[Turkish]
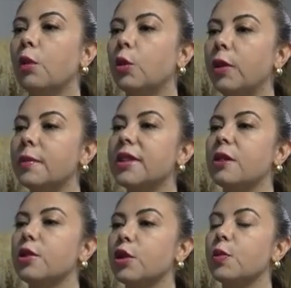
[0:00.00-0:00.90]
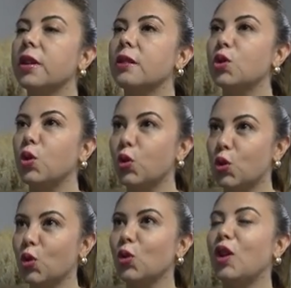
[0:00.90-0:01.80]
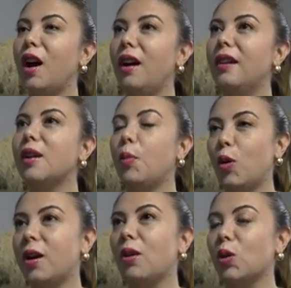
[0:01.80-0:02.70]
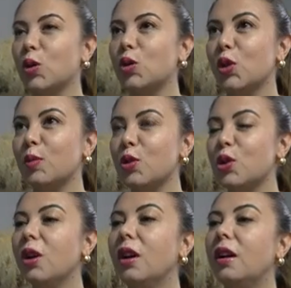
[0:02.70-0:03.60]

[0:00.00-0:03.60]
Bu bilimsel çalışmaların sonucunda raporlar oluşturulmuş.